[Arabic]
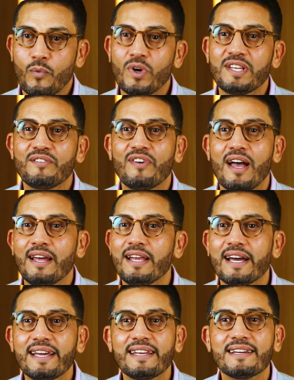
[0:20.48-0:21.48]
وظيفه
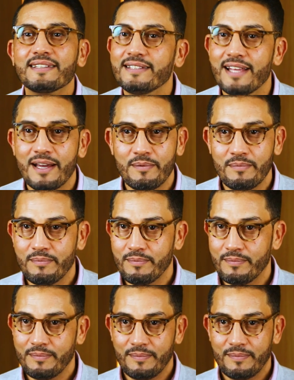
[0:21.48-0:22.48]
انا غير خدام
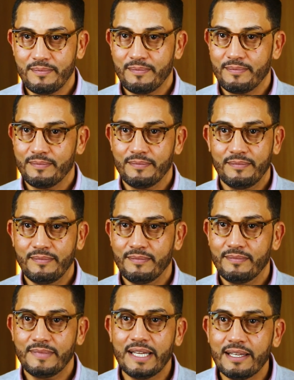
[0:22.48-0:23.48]

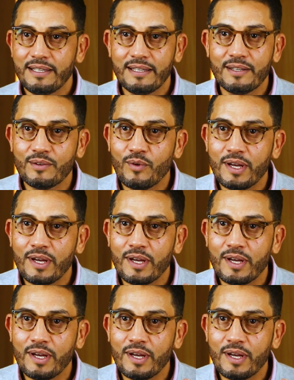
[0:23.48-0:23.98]
يعني